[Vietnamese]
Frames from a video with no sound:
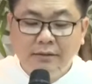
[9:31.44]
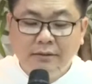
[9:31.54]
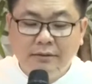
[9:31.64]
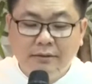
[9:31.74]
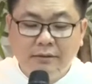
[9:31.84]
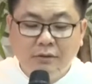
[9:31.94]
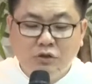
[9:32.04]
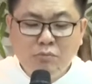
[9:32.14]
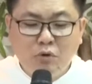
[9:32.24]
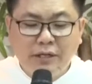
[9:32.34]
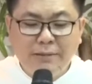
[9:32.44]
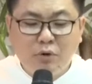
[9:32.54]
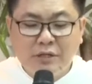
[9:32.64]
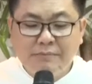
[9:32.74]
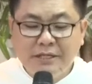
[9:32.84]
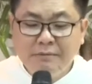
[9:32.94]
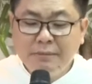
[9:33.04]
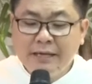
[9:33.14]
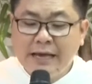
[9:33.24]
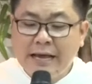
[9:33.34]
À, số
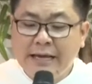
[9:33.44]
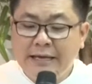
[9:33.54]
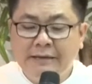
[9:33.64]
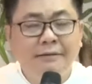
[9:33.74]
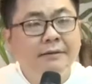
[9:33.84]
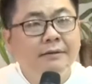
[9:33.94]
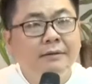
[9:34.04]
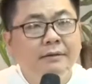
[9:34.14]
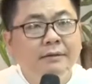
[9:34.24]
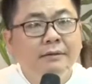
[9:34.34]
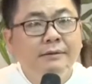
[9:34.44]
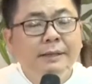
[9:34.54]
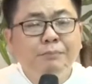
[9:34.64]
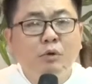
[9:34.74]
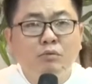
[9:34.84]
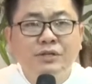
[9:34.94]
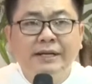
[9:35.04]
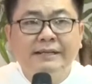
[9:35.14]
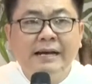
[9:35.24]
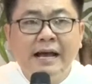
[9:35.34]
1192 tiếp tục
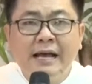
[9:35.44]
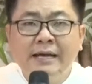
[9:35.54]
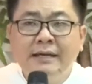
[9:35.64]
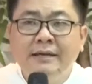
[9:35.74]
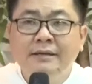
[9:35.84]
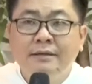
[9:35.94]
triển khai